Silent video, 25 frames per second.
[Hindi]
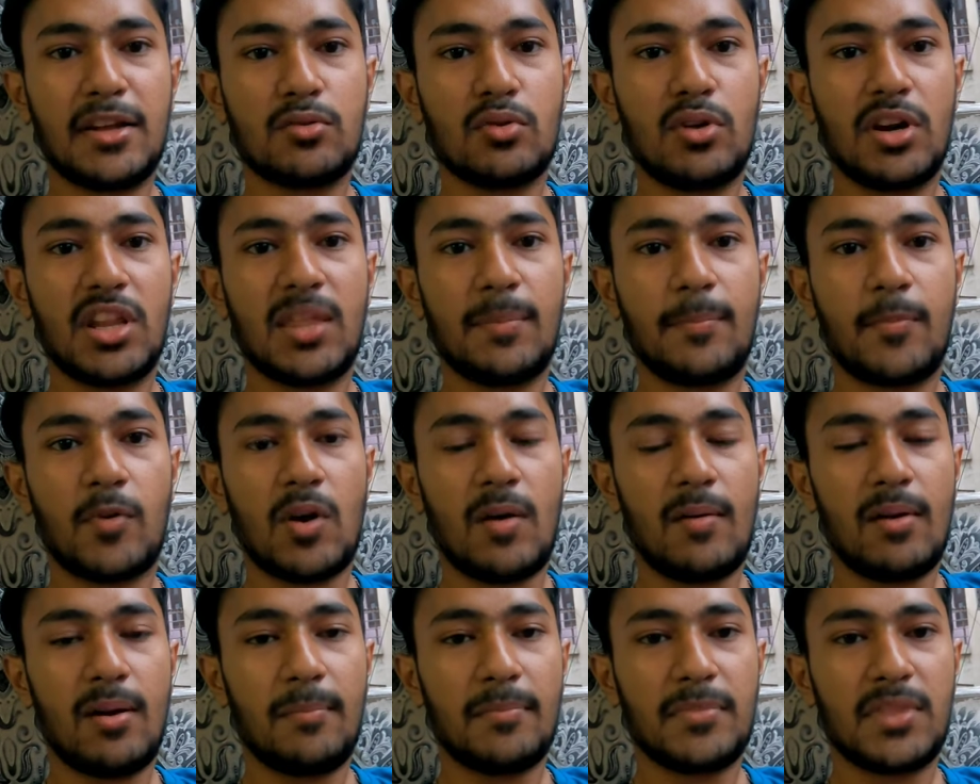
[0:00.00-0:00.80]
की थोड़ी सी
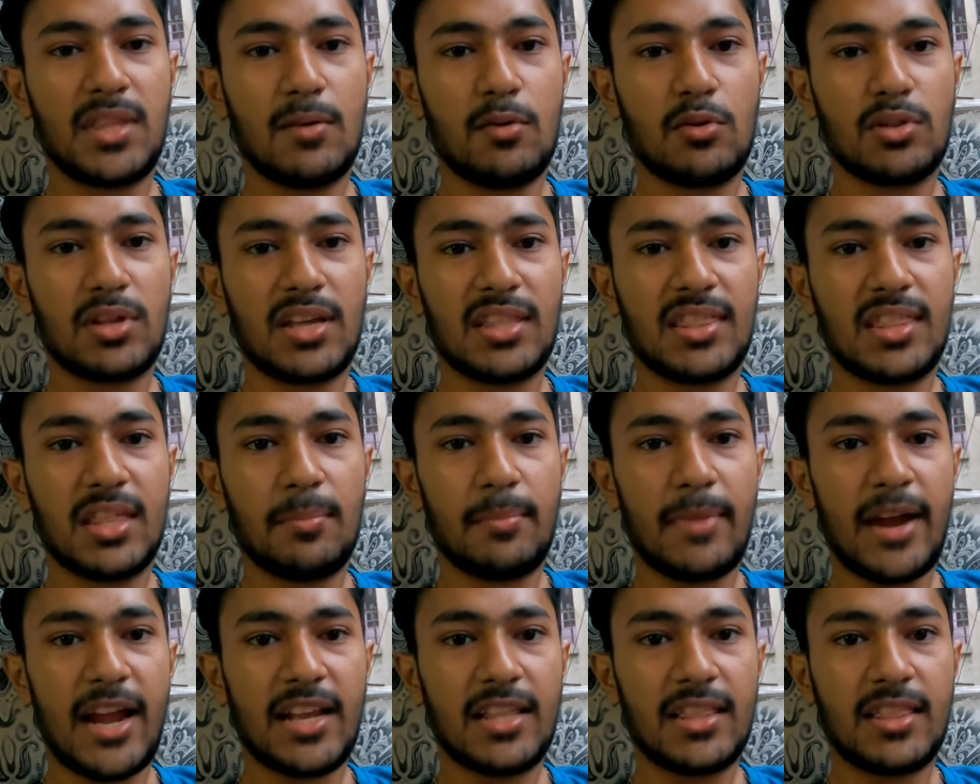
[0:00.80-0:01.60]
प्रॉब्लम थी वो सही से
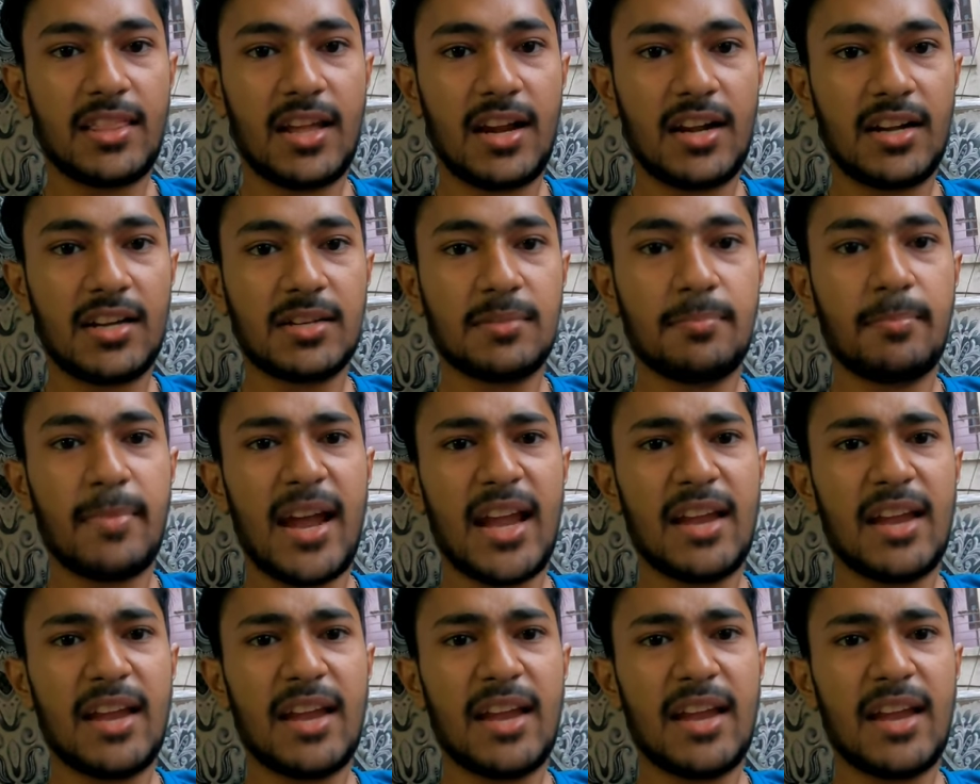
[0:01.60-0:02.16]
माइक सेट